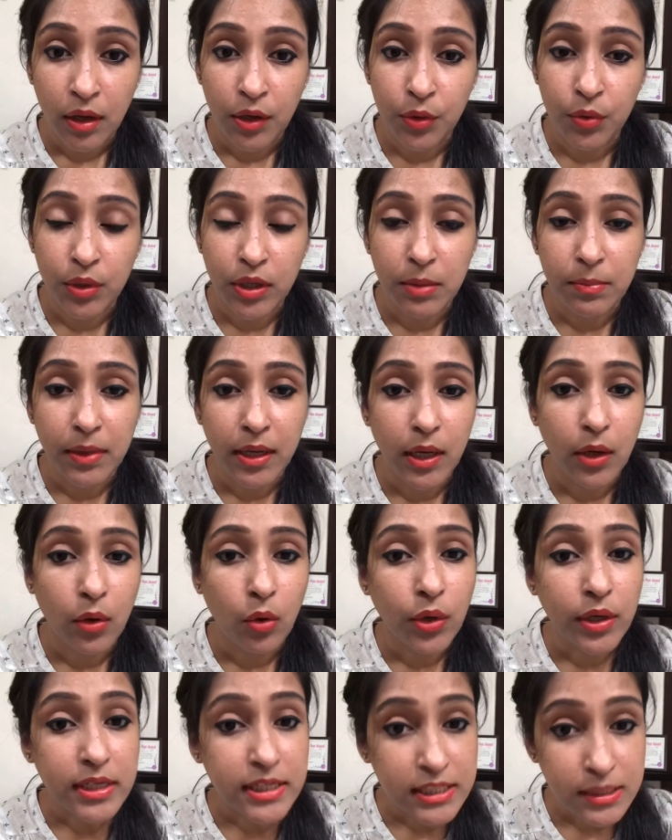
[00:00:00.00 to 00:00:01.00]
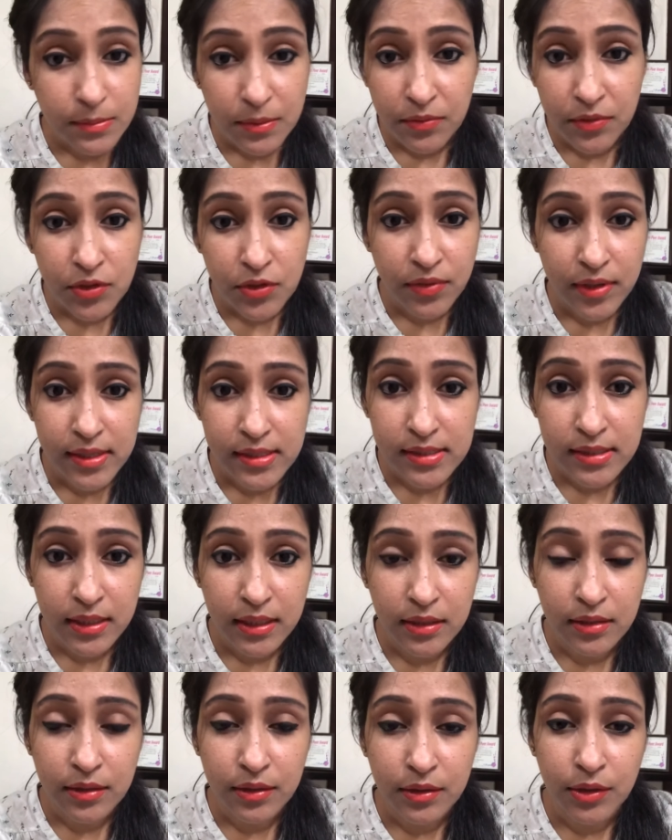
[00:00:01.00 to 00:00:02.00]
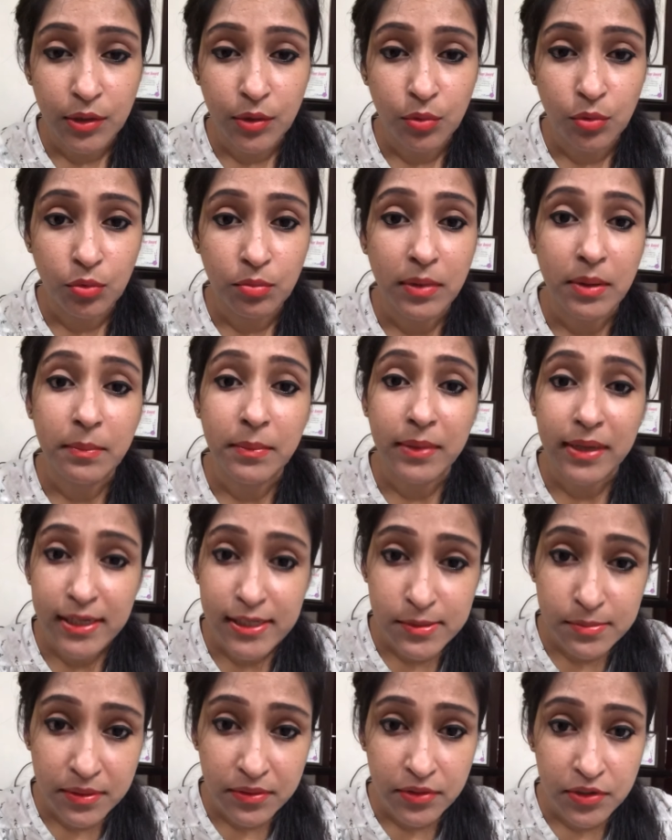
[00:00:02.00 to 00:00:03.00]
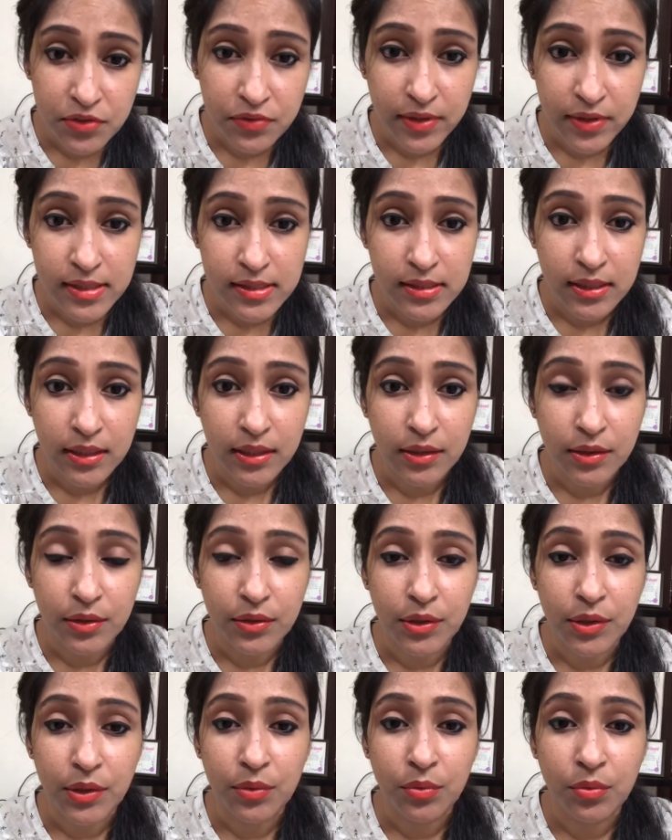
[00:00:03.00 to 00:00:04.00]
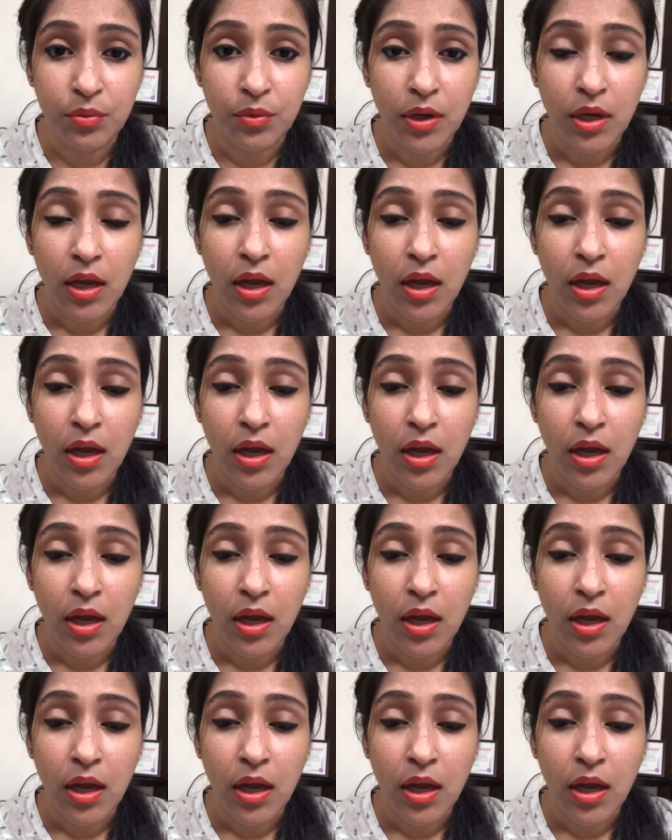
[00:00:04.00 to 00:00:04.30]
क्योंकि मैं और किसी पे विश्वास नहीं करती हूँ मैं मेड्स पे विश्वास नहीं करती हूँ